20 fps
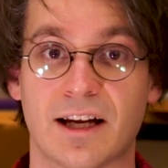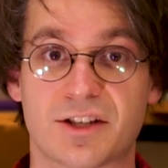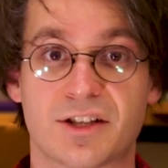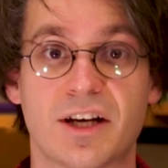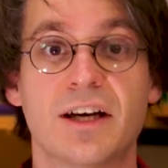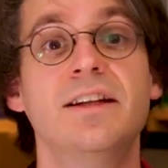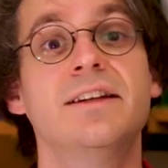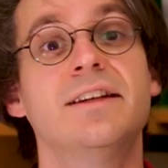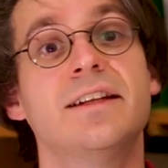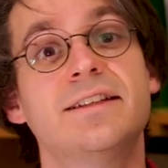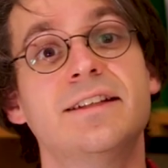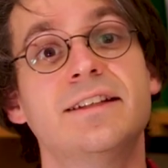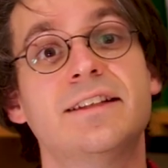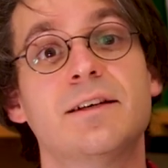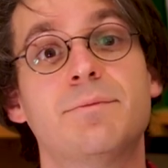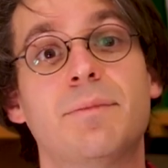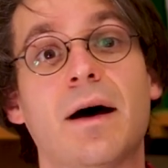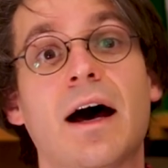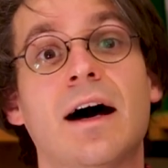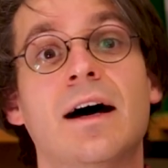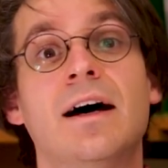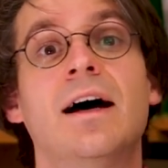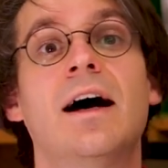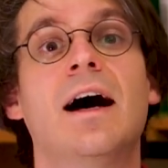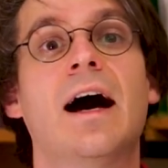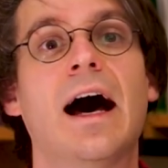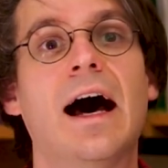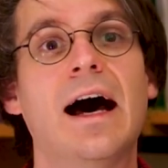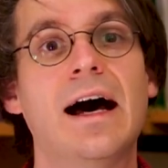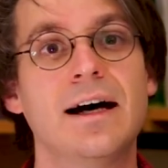la chaîne, n'hésitez pas
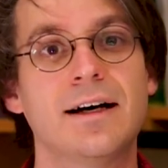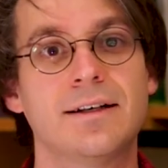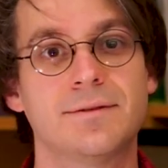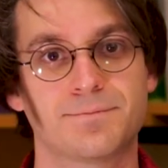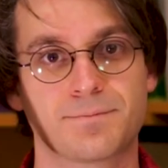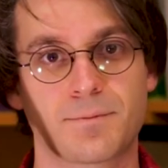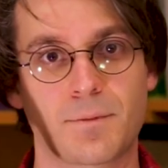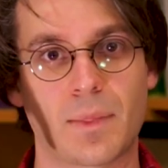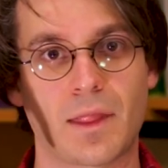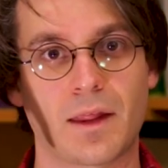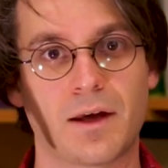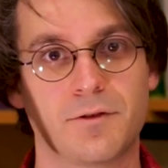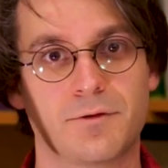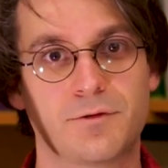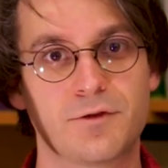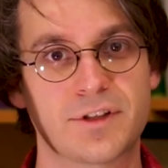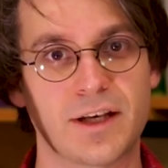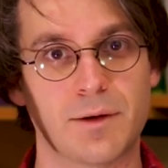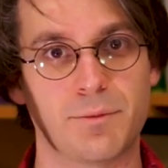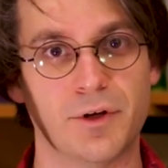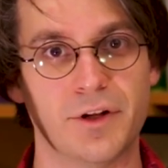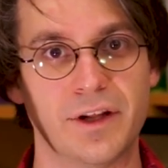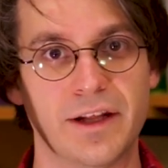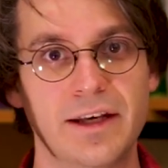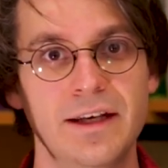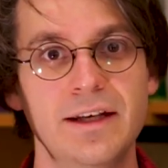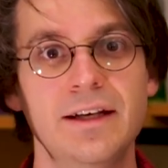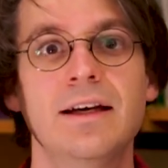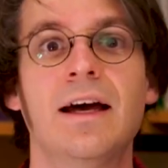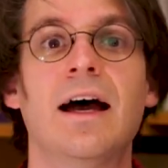à vous
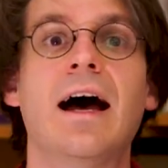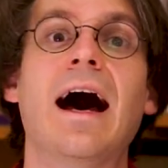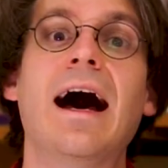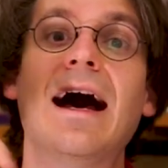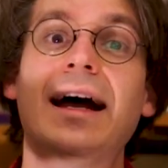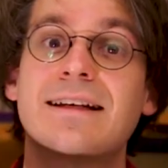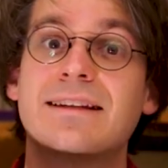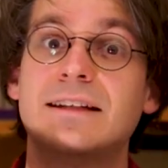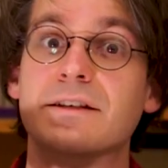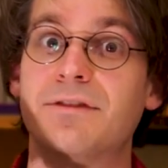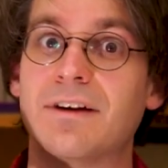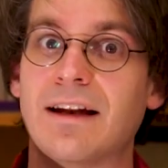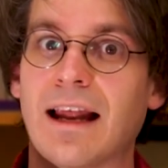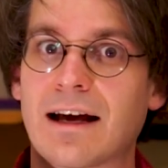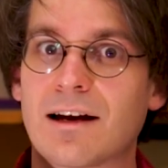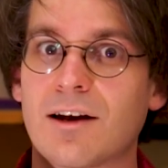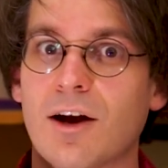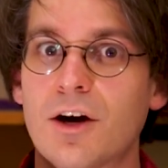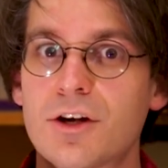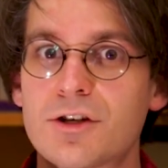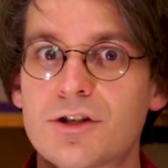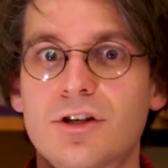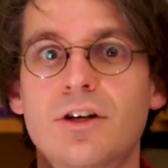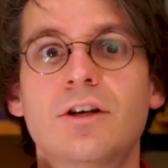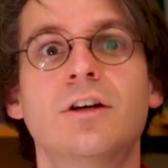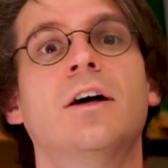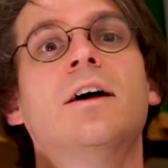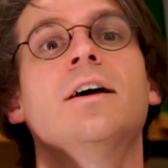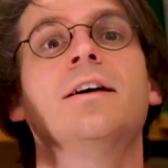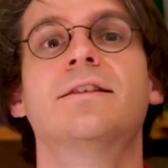abonner, à activer la cloche.
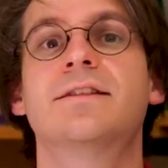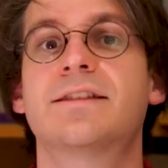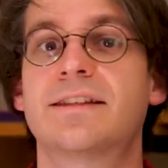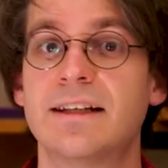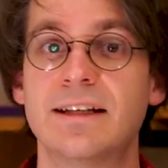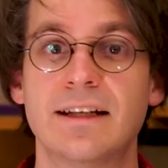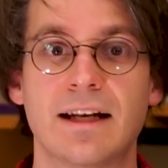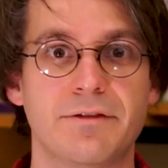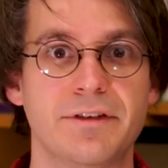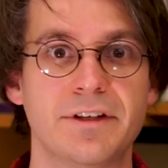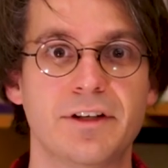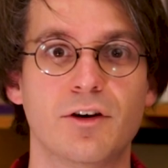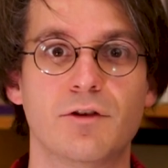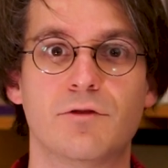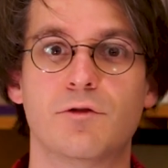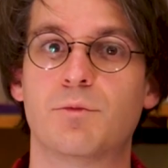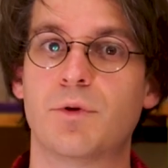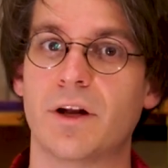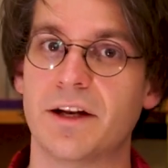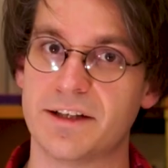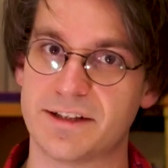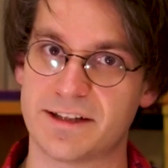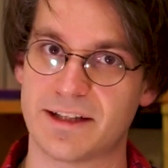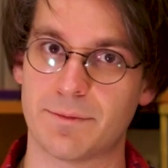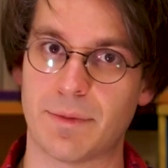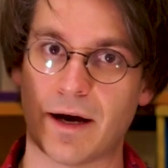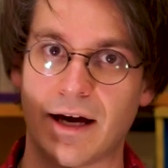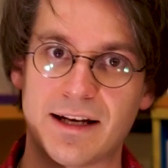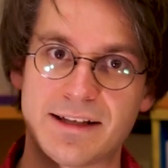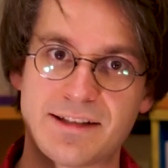Si la vidéo vous plaît,
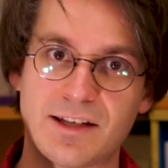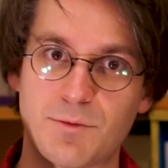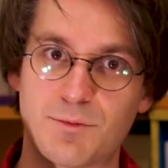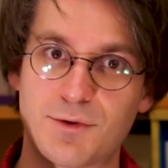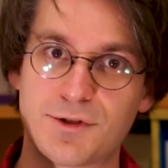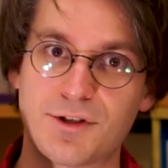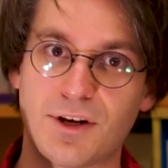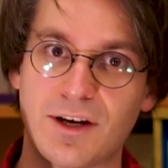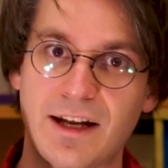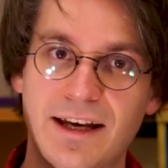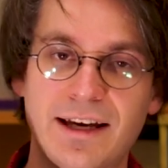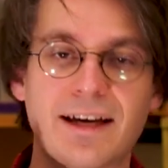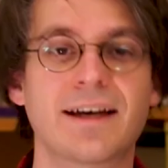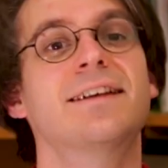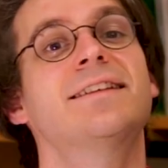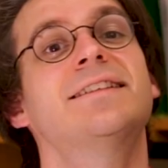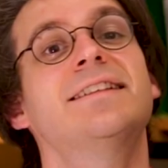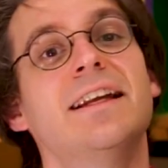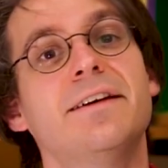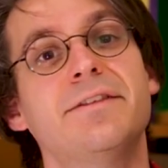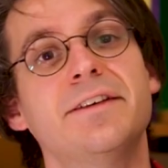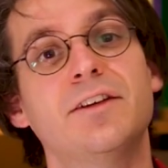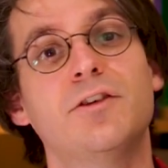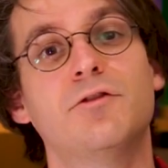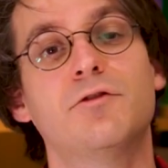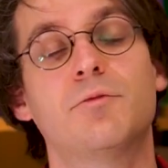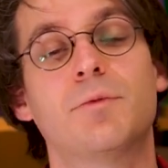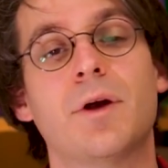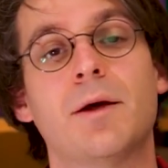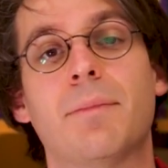n'hésitez pas à laisser un pouce en l'air. Si la
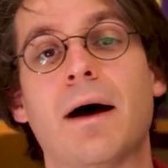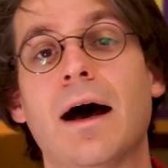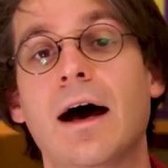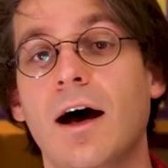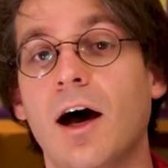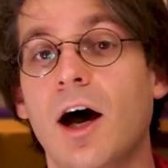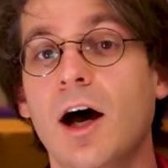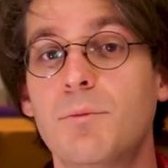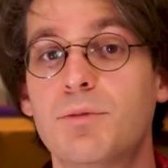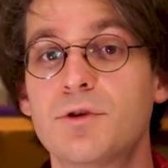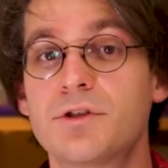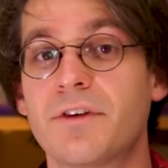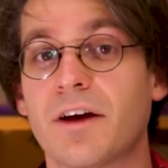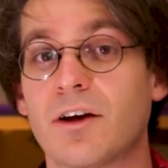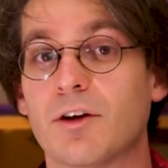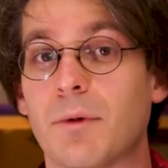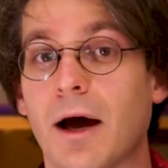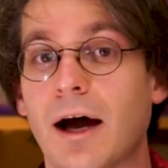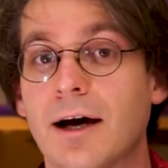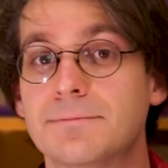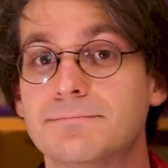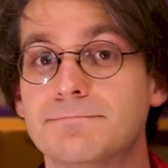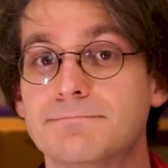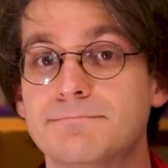vidéo vous plaît pas, un pouce vers le bas.